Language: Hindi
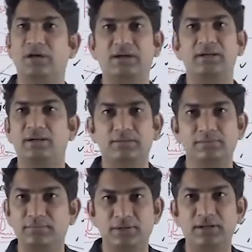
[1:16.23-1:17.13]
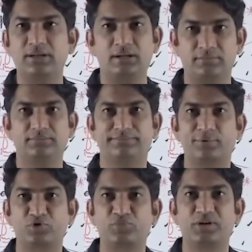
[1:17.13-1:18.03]
डाकिया नहीं रहा
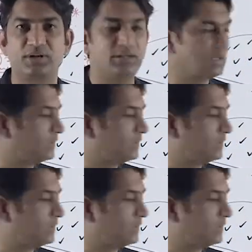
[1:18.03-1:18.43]
पोस्टमैन नहीं